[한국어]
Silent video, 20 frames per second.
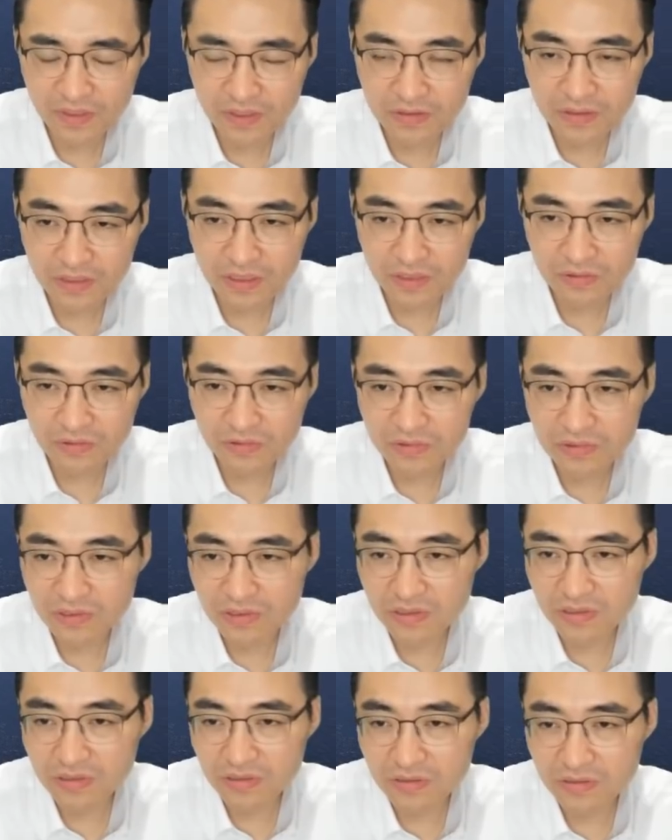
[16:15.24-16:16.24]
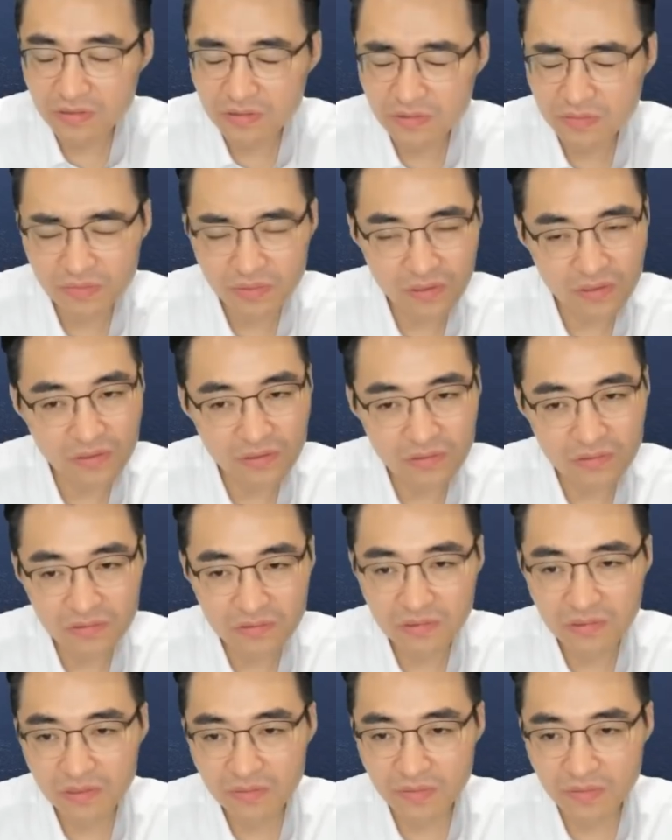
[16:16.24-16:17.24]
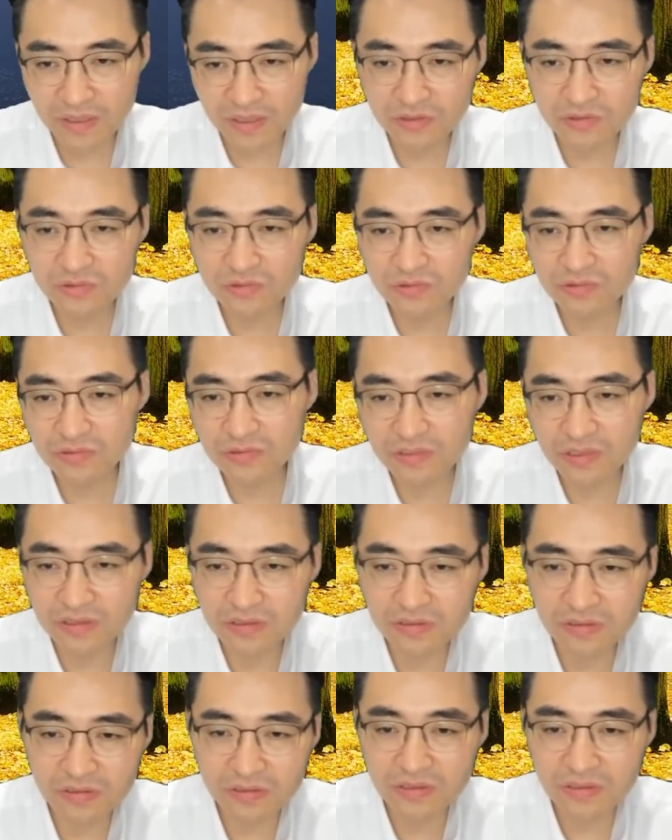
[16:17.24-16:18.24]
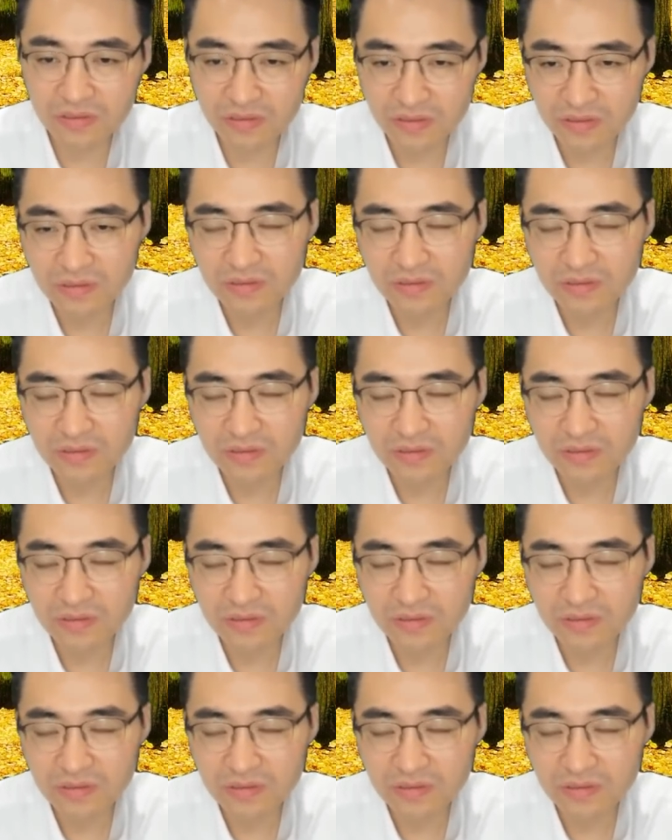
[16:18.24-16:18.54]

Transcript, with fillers: 자동차는 배당을 그렇게 많이 주는 건 아닌데,